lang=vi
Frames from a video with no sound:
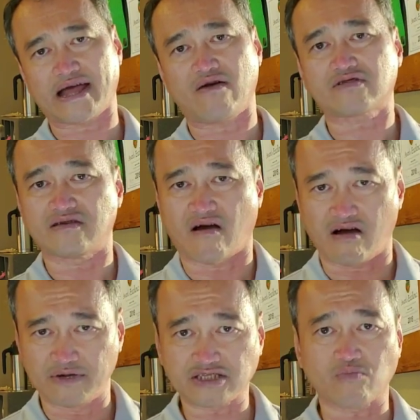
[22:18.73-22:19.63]
cáo thì
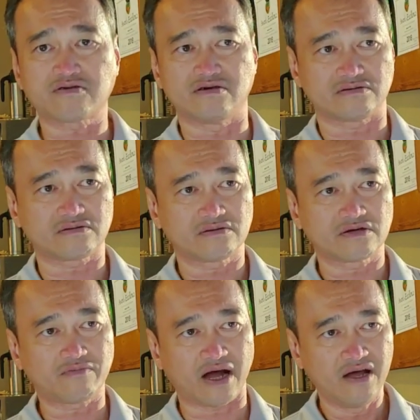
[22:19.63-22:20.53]
họ mới sống được,
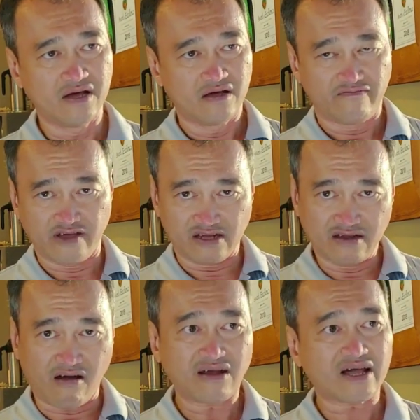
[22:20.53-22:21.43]
đúng không ạ? Vì
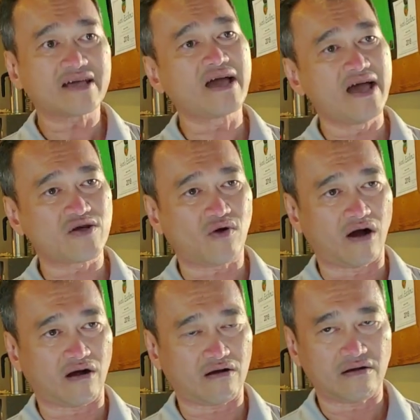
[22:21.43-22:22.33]
đó là cái nghề của
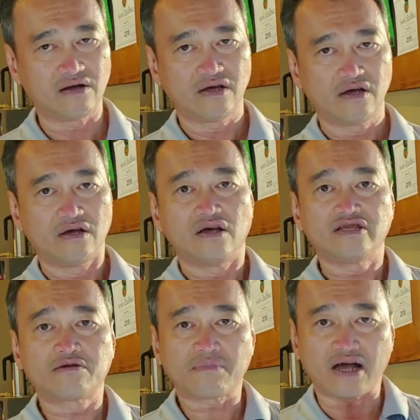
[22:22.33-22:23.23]
họ.
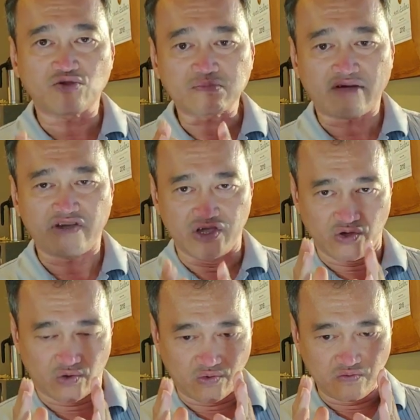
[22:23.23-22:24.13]
Nhưng mà chúng ta phải
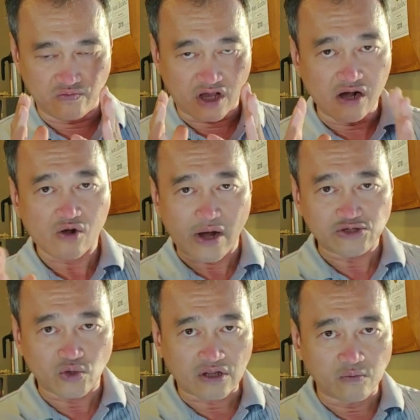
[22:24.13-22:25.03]
hiểu cơ quan
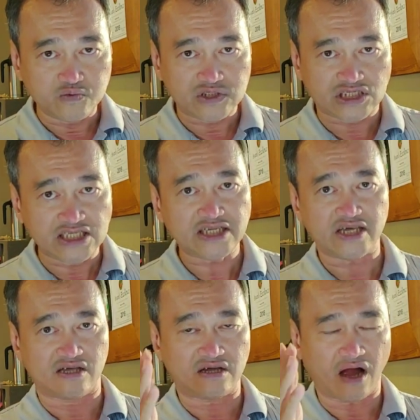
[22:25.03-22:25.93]
truyền thông chính
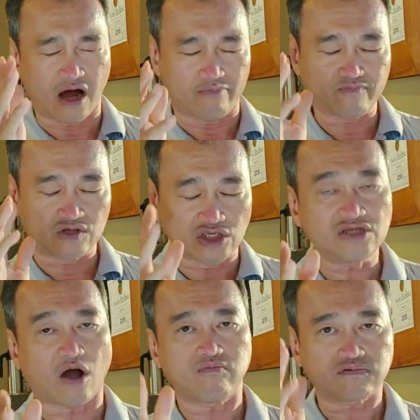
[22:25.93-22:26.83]
nghĩa, à,
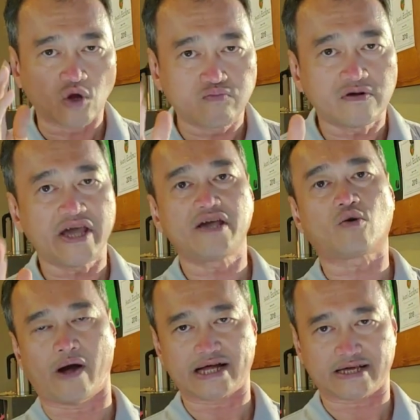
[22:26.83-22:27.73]
chính thống đúng nghĩa
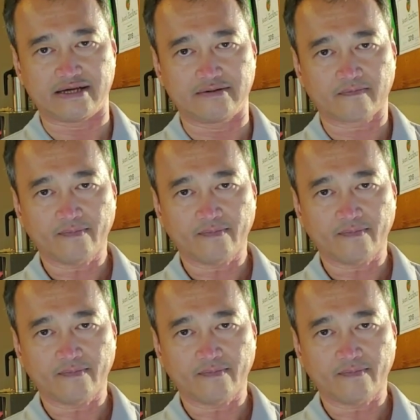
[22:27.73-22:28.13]
của Hoa Kỳ